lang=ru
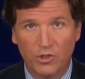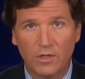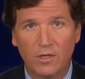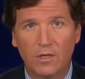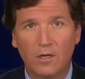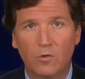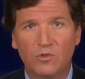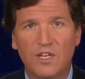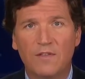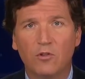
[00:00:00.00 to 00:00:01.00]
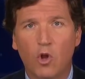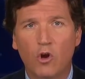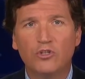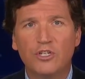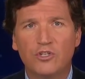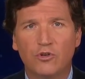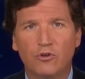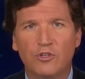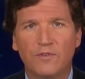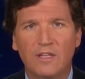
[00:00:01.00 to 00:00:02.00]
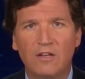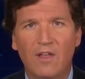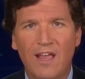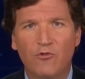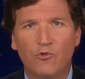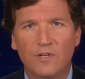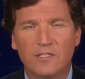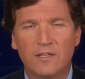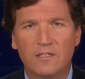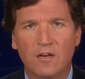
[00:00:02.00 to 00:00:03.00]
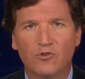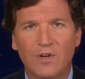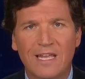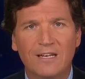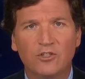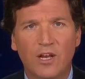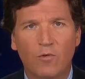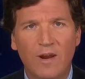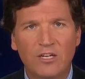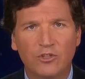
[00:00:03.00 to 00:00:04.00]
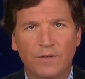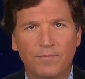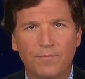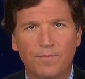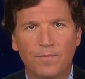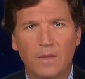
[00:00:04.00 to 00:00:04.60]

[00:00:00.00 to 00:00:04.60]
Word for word: в марте, мы увидим наибольший всплеск нелегальных пересечений за целое поколение.